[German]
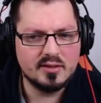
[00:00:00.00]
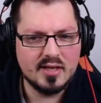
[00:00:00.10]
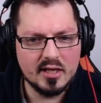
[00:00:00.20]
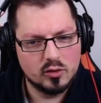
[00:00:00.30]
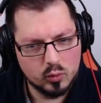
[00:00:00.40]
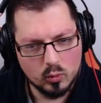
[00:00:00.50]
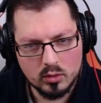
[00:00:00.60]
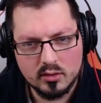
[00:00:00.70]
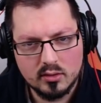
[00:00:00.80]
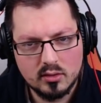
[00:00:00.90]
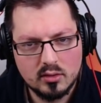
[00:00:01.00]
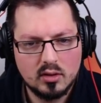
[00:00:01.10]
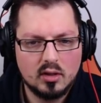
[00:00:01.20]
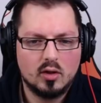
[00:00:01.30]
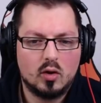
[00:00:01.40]
Dinge tun,
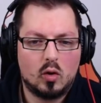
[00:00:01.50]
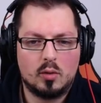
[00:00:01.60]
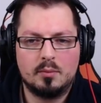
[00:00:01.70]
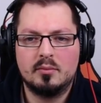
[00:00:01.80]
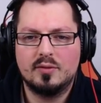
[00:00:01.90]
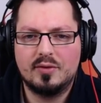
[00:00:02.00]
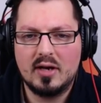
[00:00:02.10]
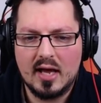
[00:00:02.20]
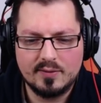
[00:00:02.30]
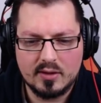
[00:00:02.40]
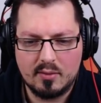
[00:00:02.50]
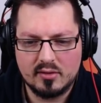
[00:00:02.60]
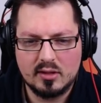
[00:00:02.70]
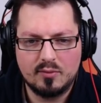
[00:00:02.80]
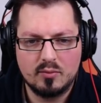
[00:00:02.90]
um vielleicht, warte mal,
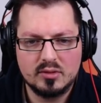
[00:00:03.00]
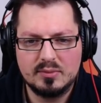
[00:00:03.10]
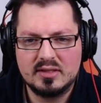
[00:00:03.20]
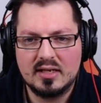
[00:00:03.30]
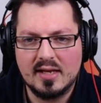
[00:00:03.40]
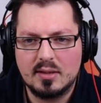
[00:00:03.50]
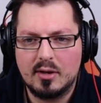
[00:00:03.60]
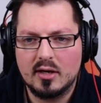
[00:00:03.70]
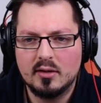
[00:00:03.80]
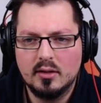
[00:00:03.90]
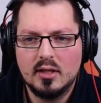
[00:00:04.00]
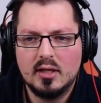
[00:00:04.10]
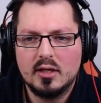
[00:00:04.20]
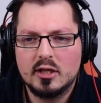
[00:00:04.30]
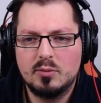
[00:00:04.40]
ich glaube, wir müssen ein bisschen leiser machen.
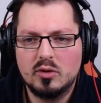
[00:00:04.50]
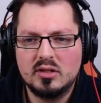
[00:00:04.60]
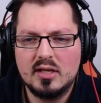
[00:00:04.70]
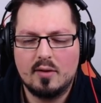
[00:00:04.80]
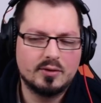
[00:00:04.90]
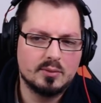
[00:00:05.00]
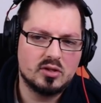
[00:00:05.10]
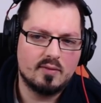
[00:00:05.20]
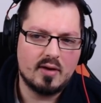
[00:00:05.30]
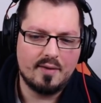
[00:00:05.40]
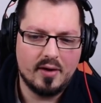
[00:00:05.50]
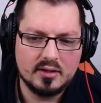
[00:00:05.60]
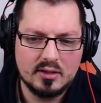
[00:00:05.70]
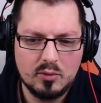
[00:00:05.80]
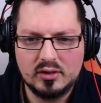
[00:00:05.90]
Ich möchte hier auf dem Server einfach,
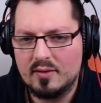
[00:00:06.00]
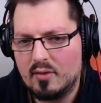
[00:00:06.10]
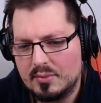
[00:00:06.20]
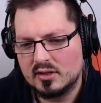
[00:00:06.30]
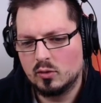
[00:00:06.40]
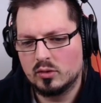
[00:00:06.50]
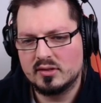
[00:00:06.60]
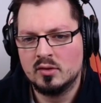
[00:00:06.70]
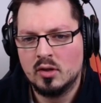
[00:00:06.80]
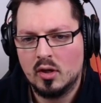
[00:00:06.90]
den möchte ich einfach ein bisschen nutzen,